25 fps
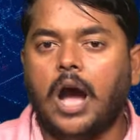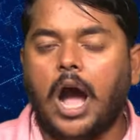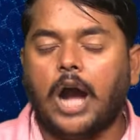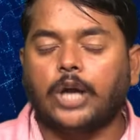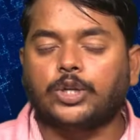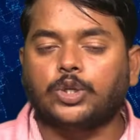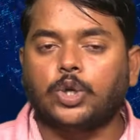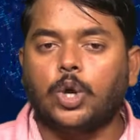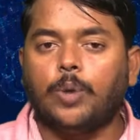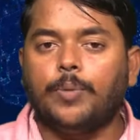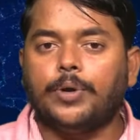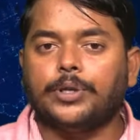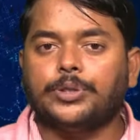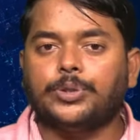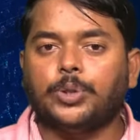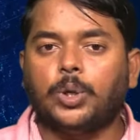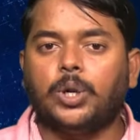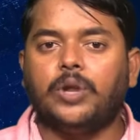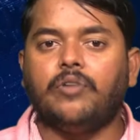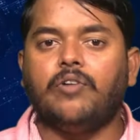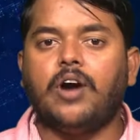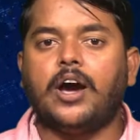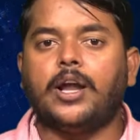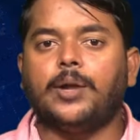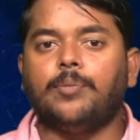అక్టోబర్
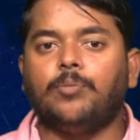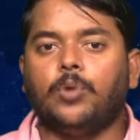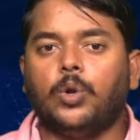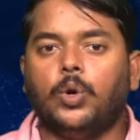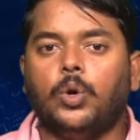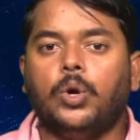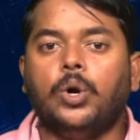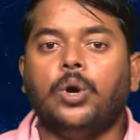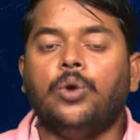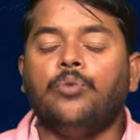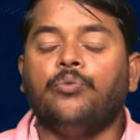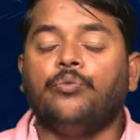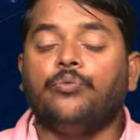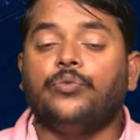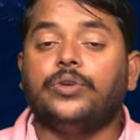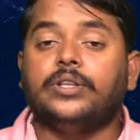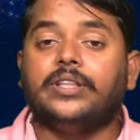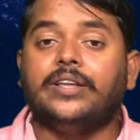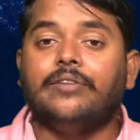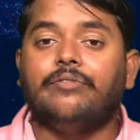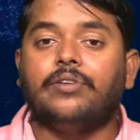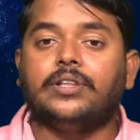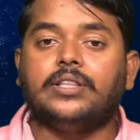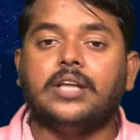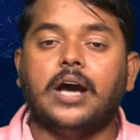తొలి వారంలో
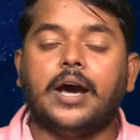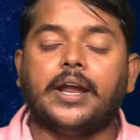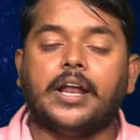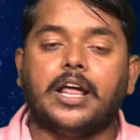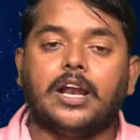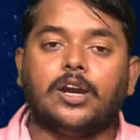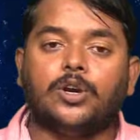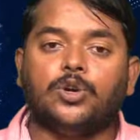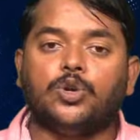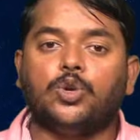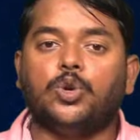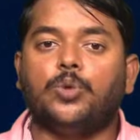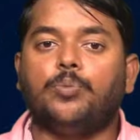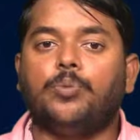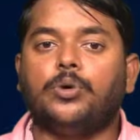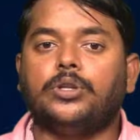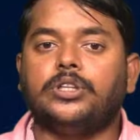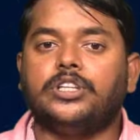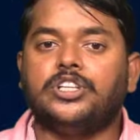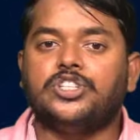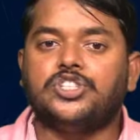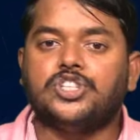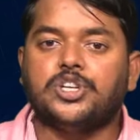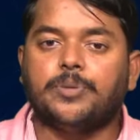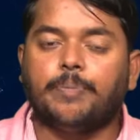విధి విధానాలను
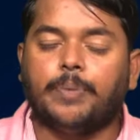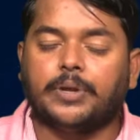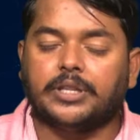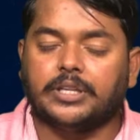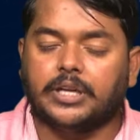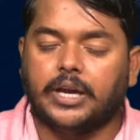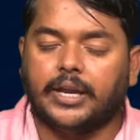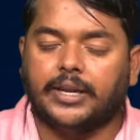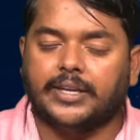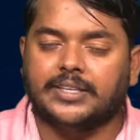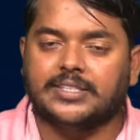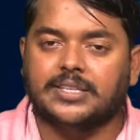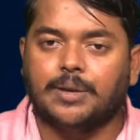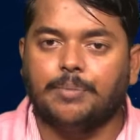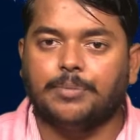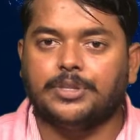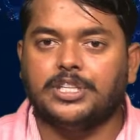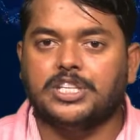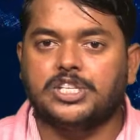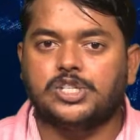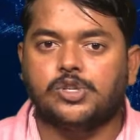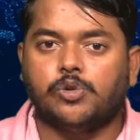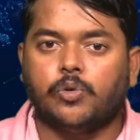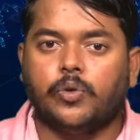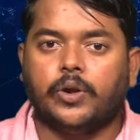రూపొందించి పథకానికి
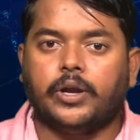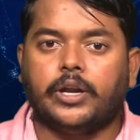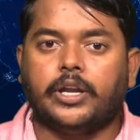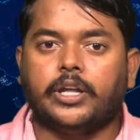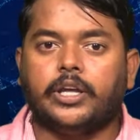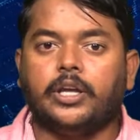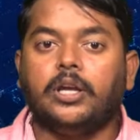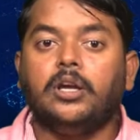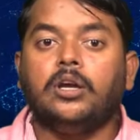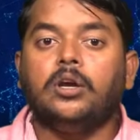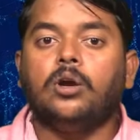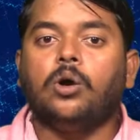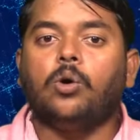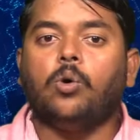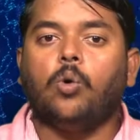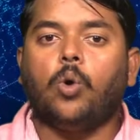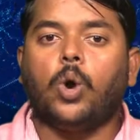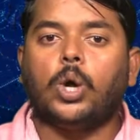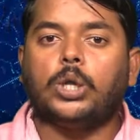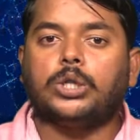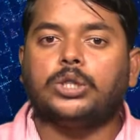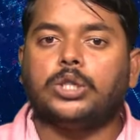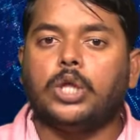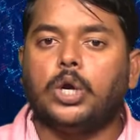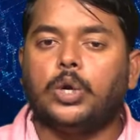సంబంధించినటువంటి
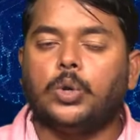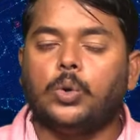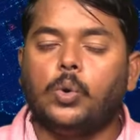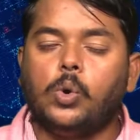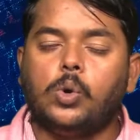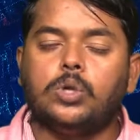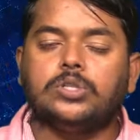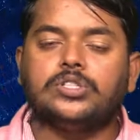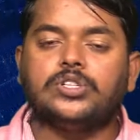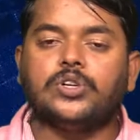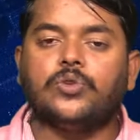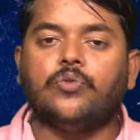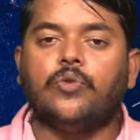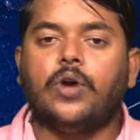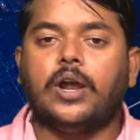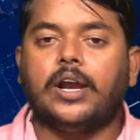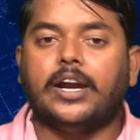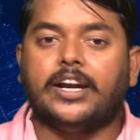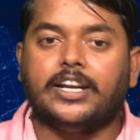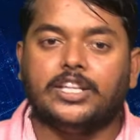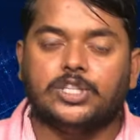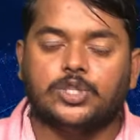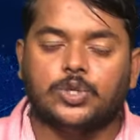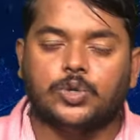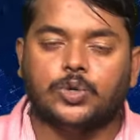కొత్త రూల్స్ను
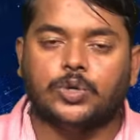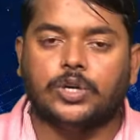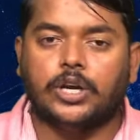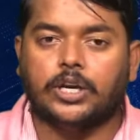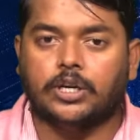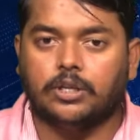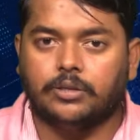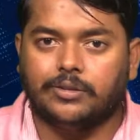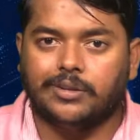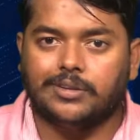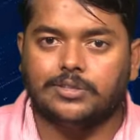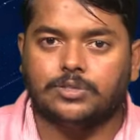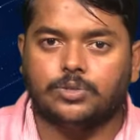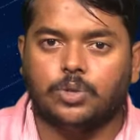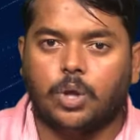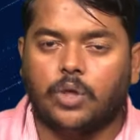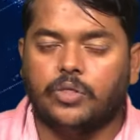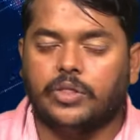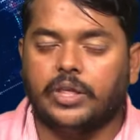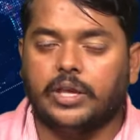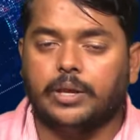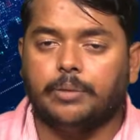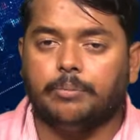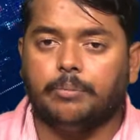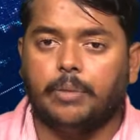వెల్లడించనున్నట్లు
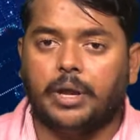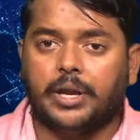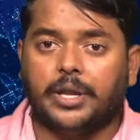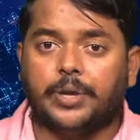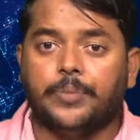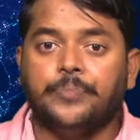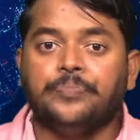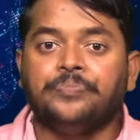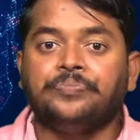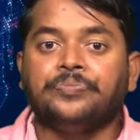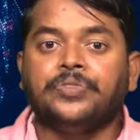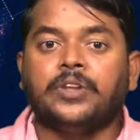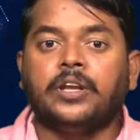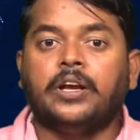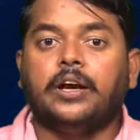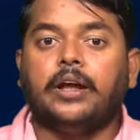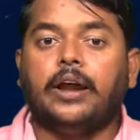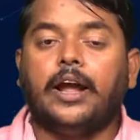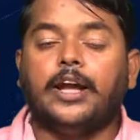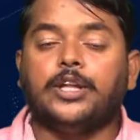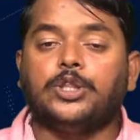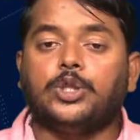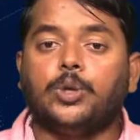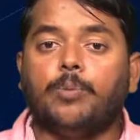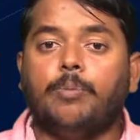తెలుస్తోంది మరి
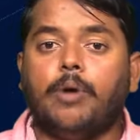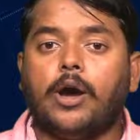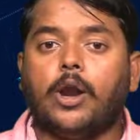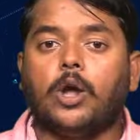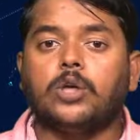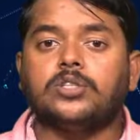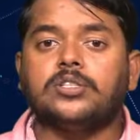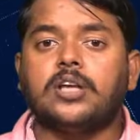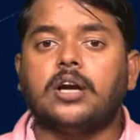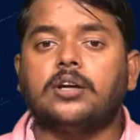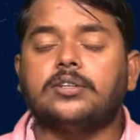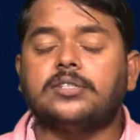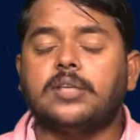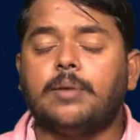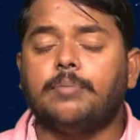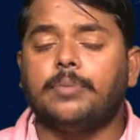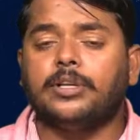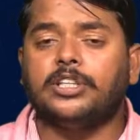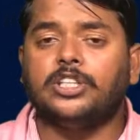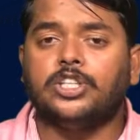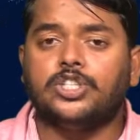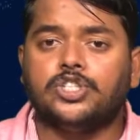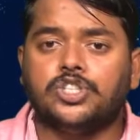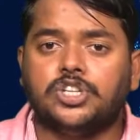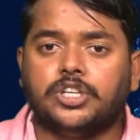రైతు భరోసాకు
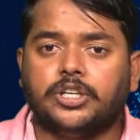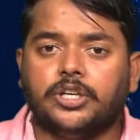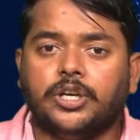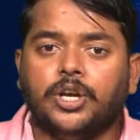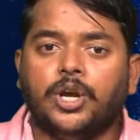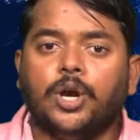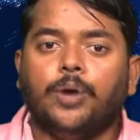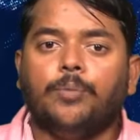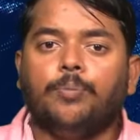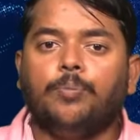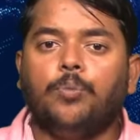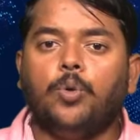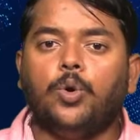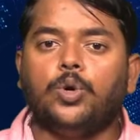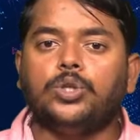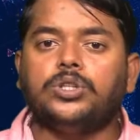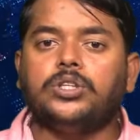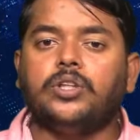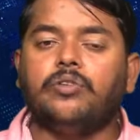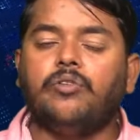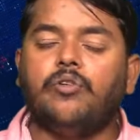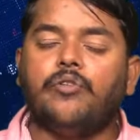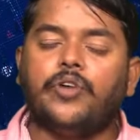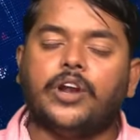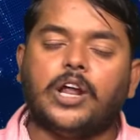సంబంధించి
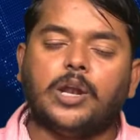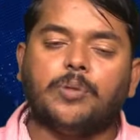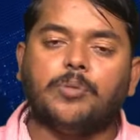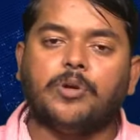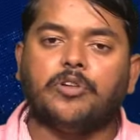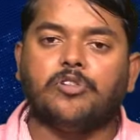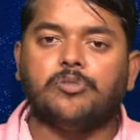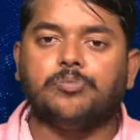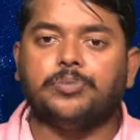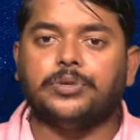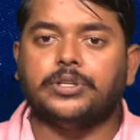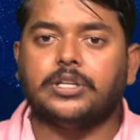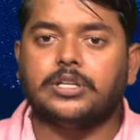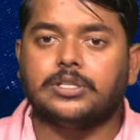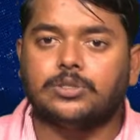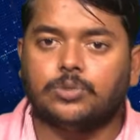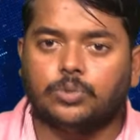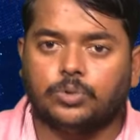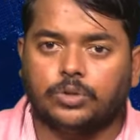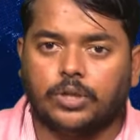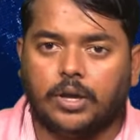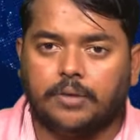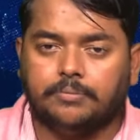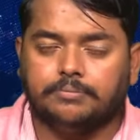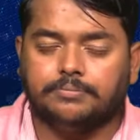పూర్తి వివరాలు మనం ఇప్పుడు
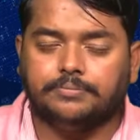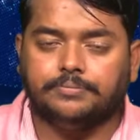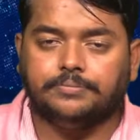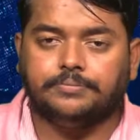తెలుసుకుందాం